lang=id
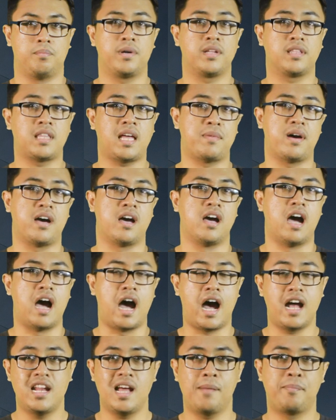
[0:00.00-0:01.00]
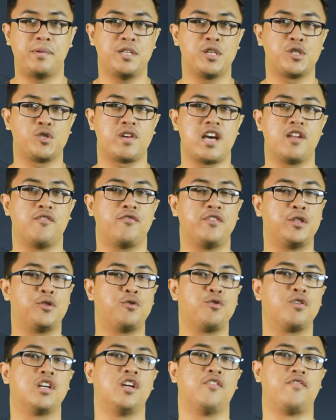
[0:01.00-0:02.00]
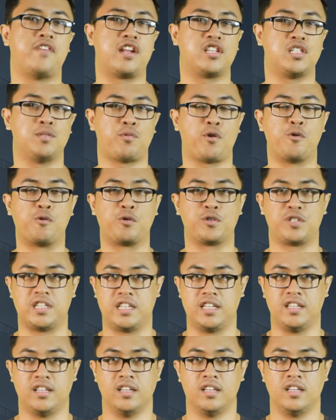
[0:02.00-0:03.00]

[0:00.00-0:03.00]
Pertama, ada penyesuaian fitur di versi produksi.